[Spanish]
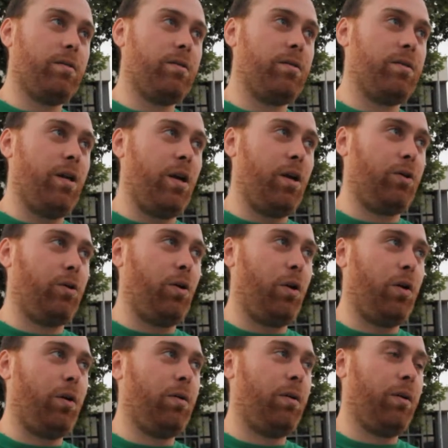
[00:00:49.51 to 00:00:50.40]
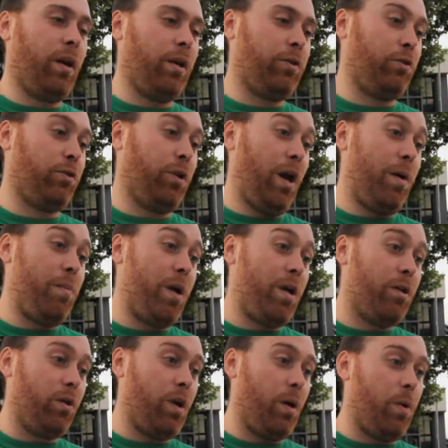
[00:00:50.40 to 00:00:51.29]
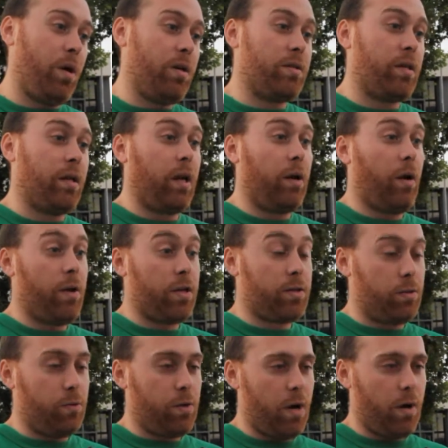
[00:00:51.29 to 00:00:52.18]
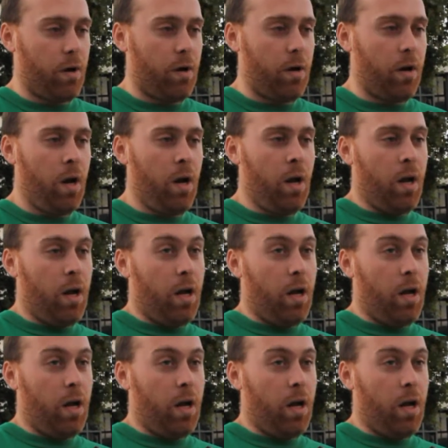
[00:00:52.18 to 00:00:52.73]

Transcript: cierto retrotraimiento, digamos, a decir que había sido un error,